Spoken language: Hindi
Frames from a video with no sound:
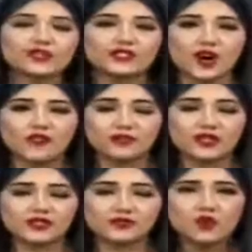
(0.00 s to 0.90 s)
for yourself
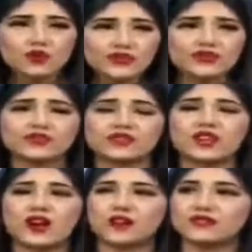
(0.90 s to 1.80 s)
because most of
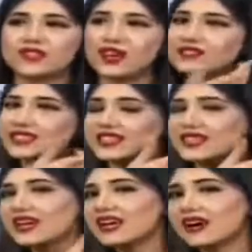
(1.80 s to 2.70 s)
the girls that I've
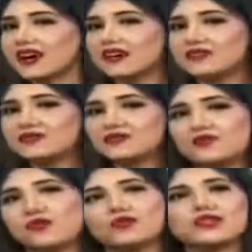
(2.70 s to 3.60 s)
seen uh,
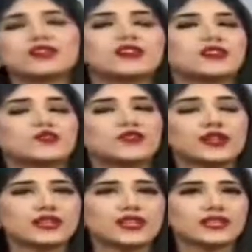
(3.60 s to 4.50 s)
होते हैं कि
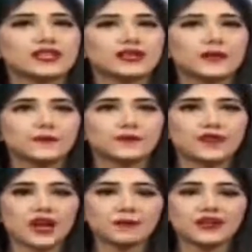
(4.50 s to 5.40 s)
कुछ लड़कियाँ के
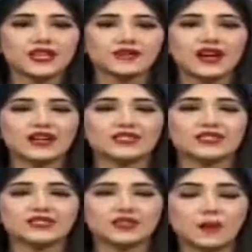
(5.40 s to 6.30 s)
अपनी
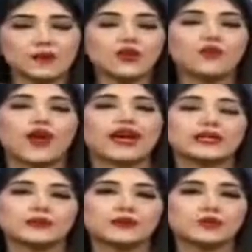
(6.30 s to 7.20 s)
आवाज़ अपनी
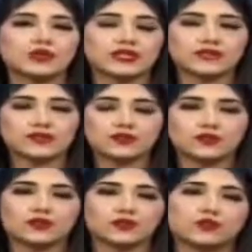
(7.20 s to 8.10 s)
राइट right पे बोलते हुए
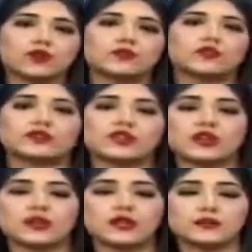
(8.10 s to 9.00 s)
उनको थोड़ा बहुत
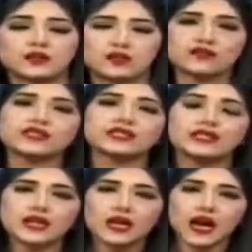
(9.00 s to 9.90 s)
डर लगता है बिकॉज
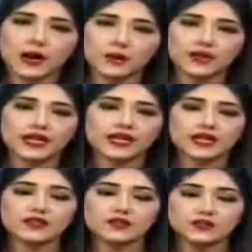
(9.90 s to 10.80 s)
ऑब्वियसली आपको पता है
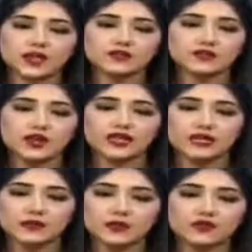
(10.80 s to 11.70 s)
कि समटाइम
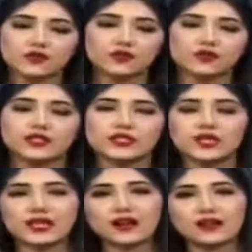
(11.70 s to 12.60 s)
सोसाइटी में कुछ लोग होते हैं
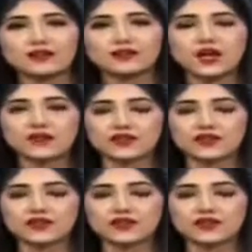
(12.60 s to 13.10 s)
जिस तरह कि हर